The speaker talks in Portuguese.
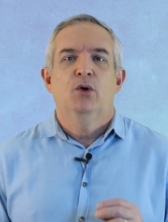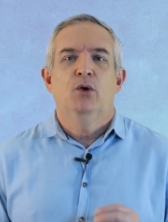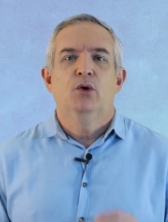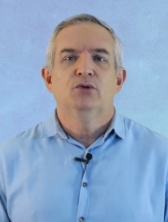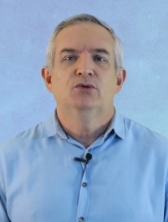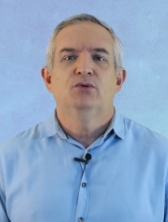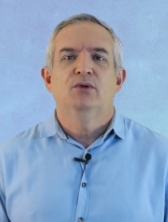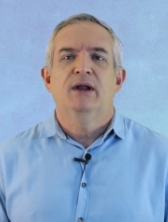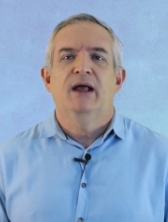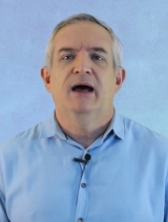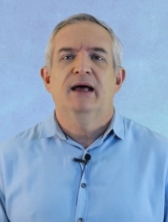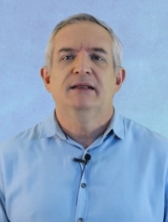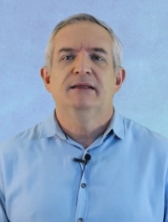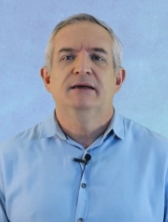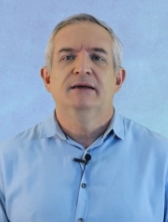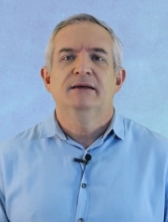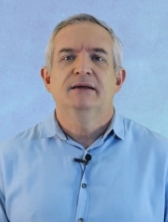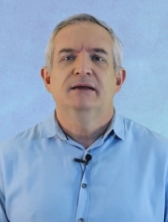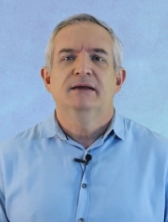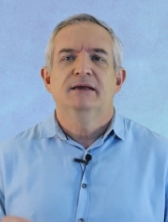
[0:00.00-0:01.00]

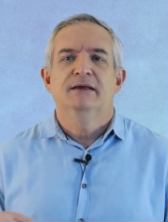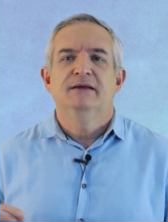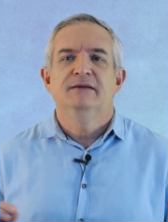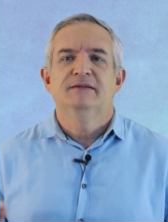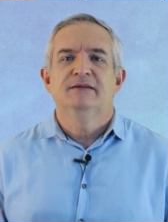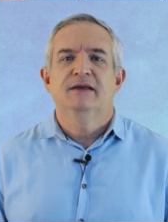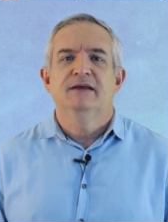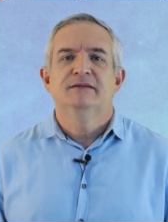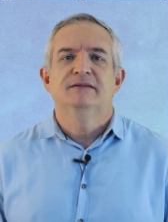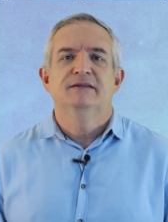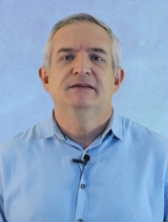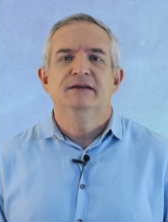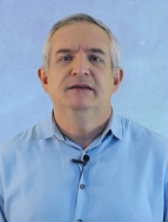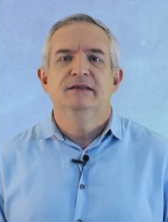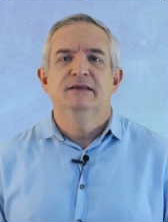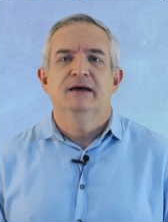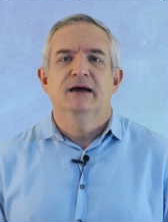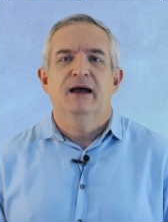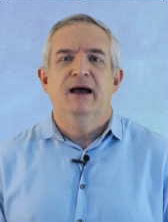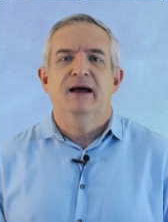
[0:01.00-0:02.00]
rotulada e
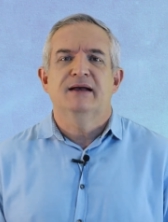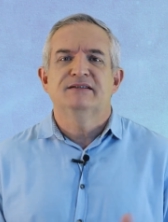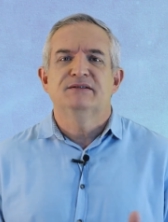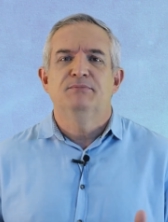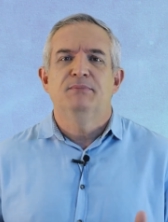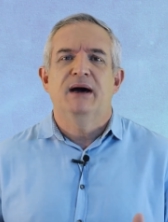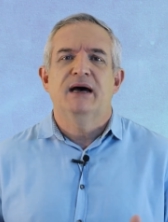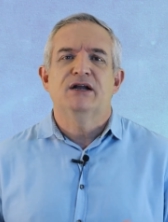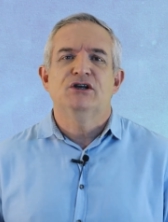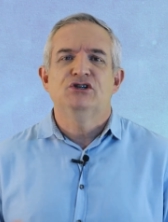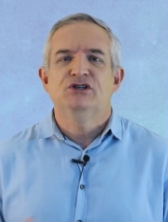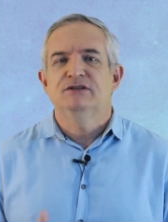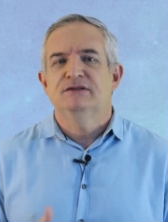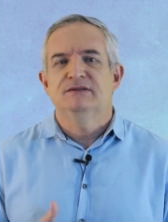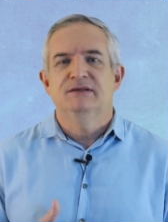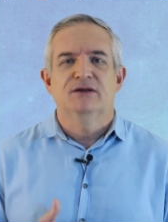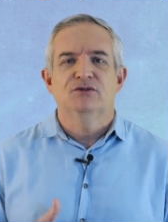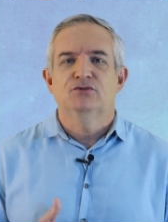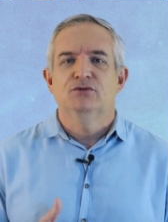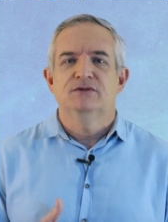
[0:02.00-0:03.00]
esquecida às
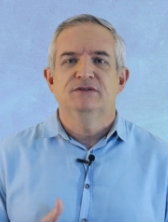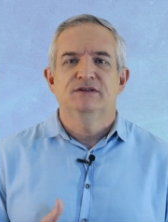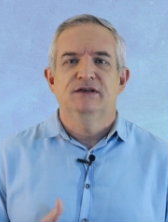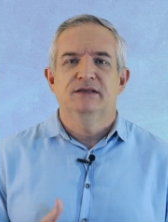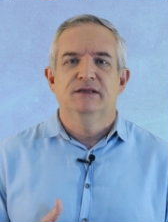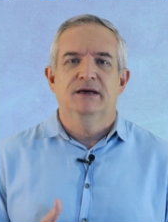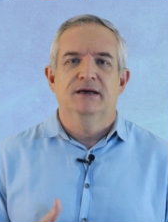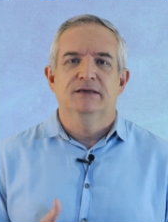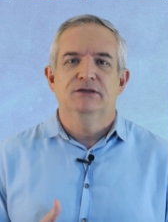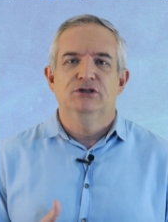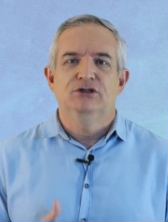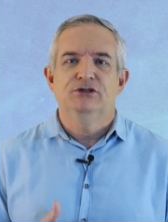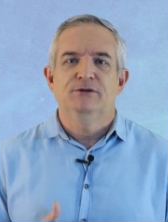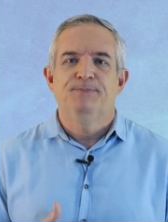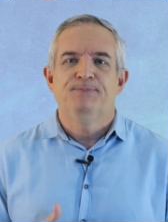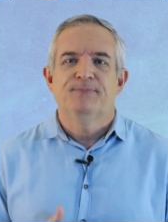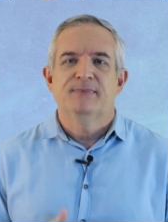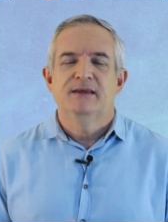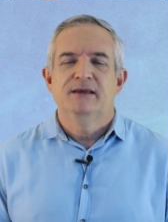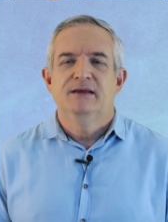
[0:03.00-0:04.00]
margens da sociedade.
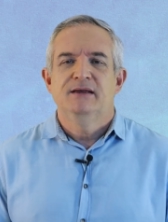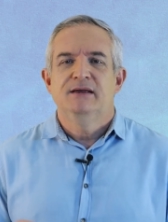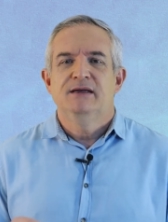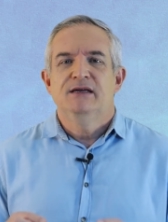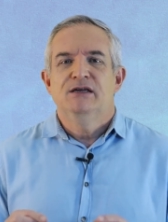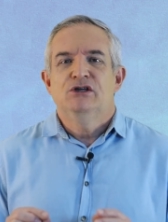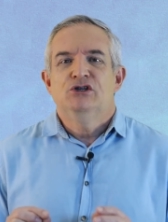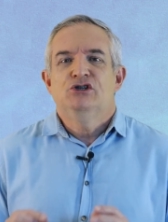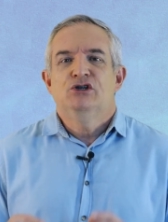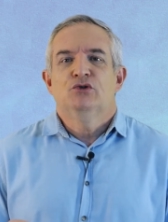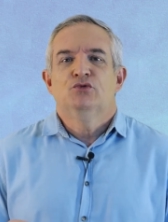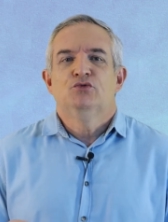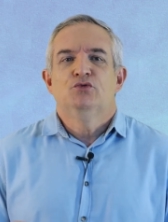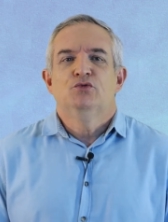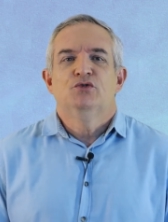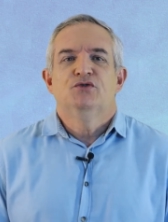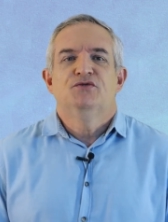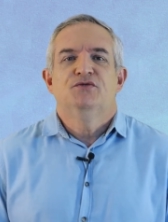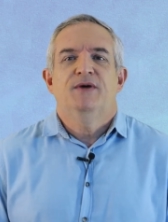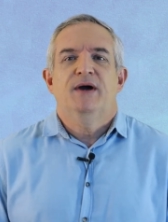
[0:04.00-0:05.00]

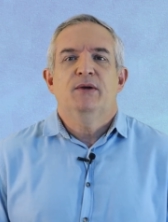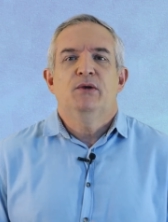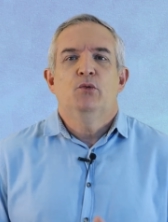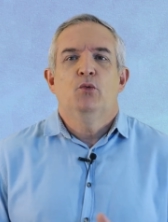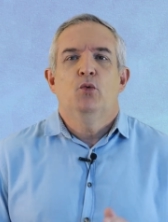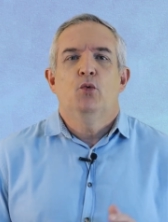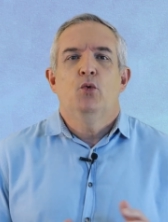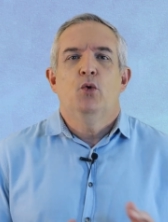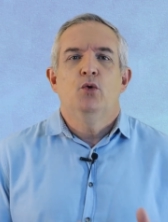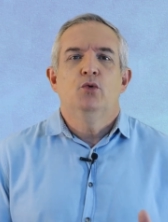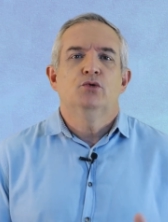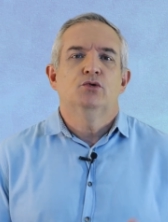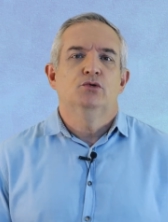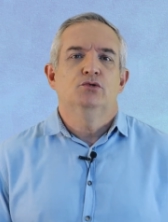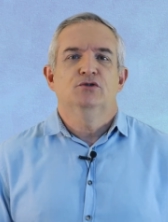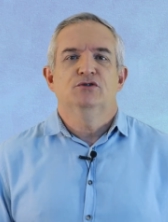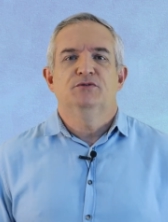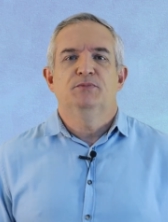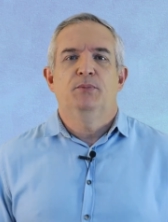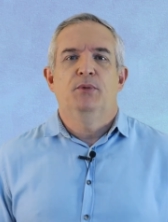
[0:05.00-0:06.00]
Jesus vai ao encontro
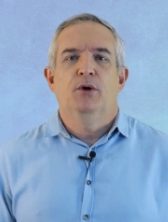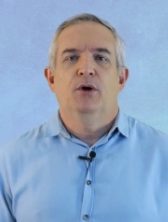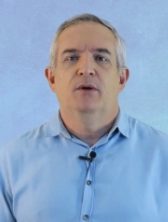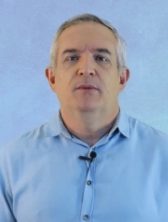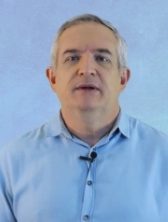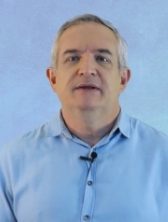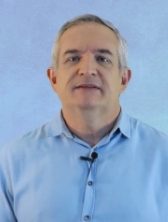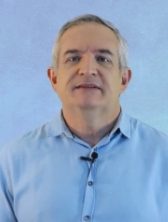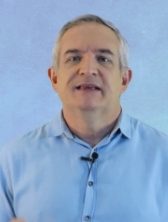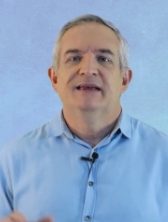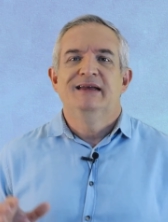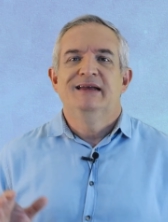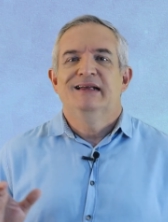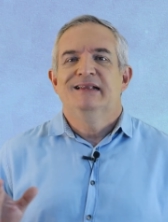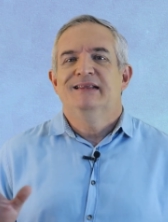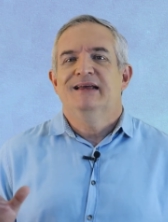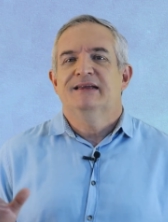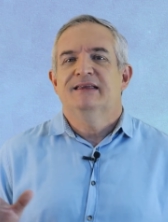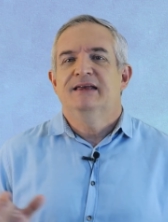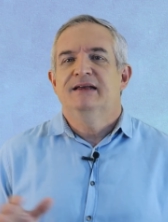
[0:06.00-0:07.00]
dos pobres,
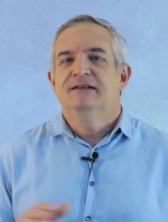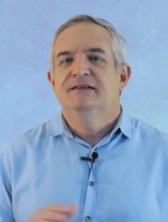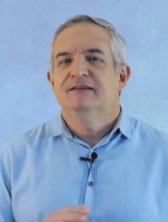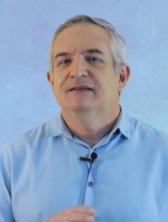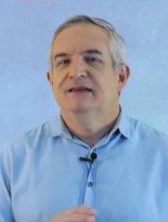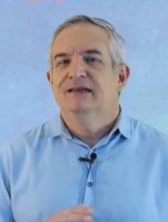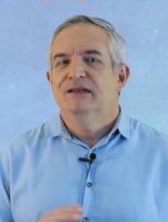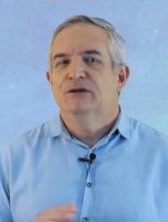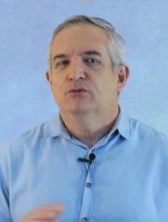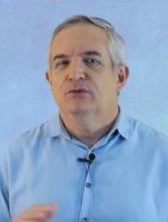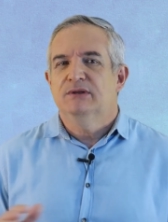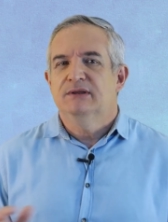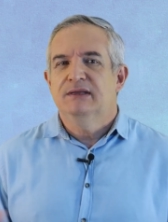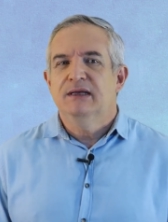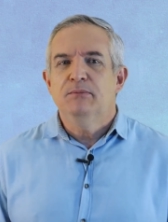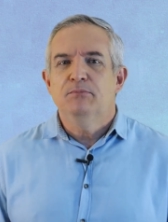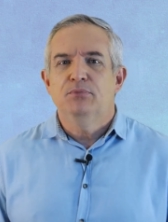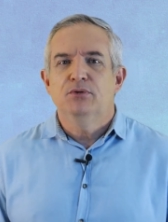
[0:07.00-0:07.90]
daqueles que não têm